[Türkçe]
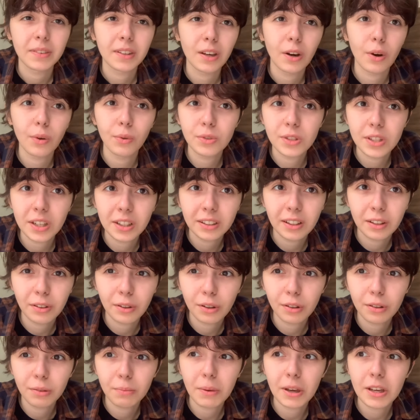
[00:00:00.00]
10 üzerinden
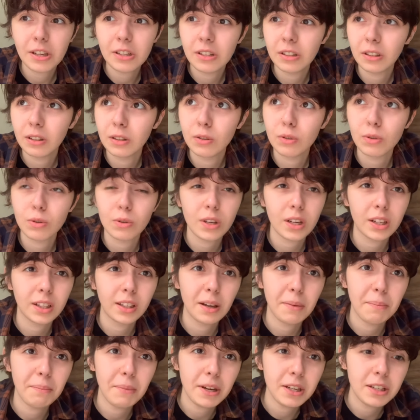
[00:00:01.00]
10, 5 yıldız
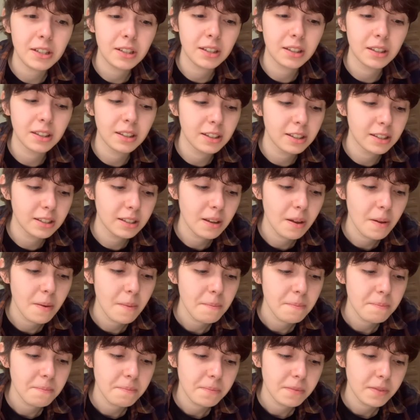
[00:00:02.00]
üzerinden 5 yıldız.
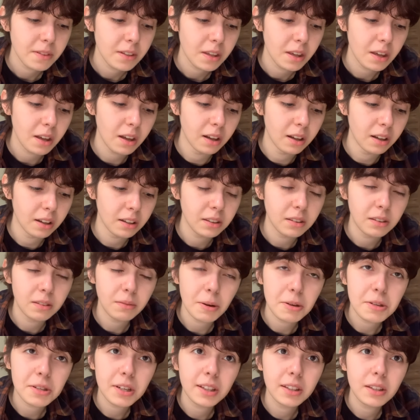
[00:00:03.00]
Ee,
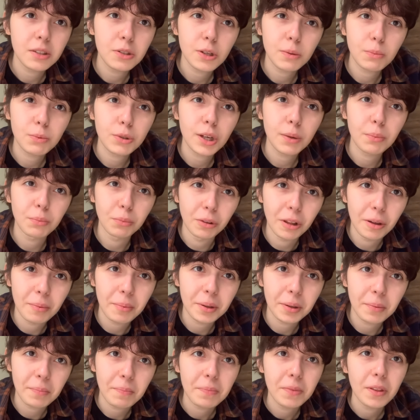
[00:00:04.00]
başka diyecek bir şey
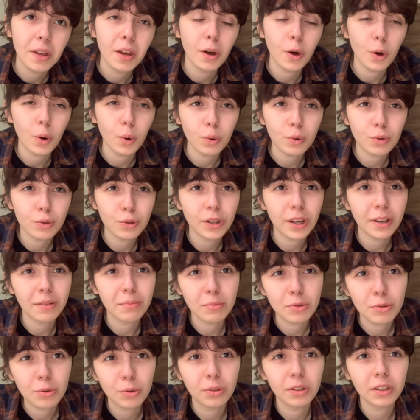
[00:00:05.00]
bulamadım. O yüzden
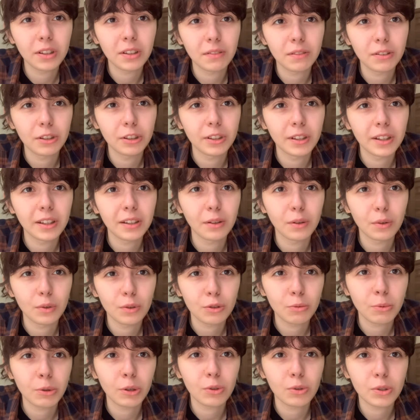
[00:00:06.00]
bir sonraki videoda
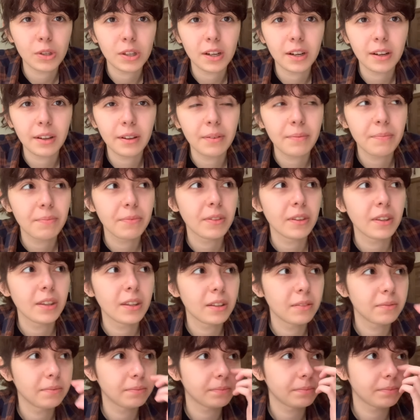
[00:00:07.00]
görüşmek üzere.
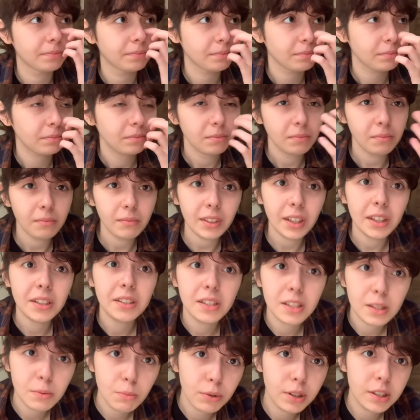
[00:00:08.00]

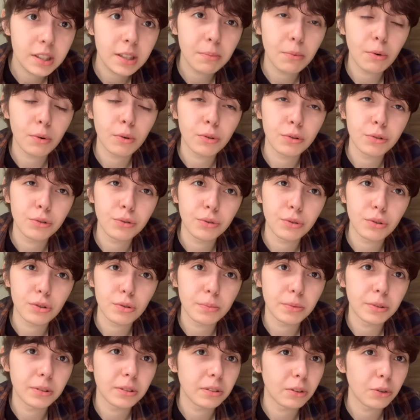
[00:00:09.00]
Siz bu kitabı okudunuz
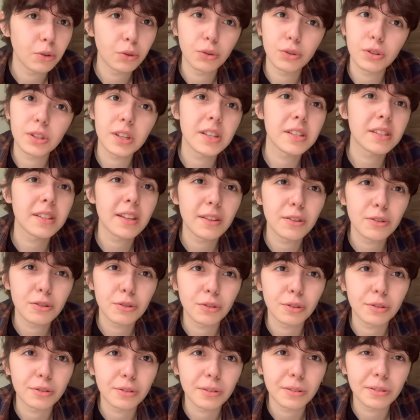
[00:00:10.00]
mu? Okuduysanız ne
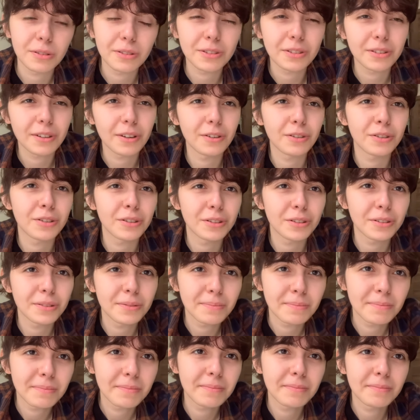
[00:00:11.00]
düşünüyorsunuz? Görüşürüz.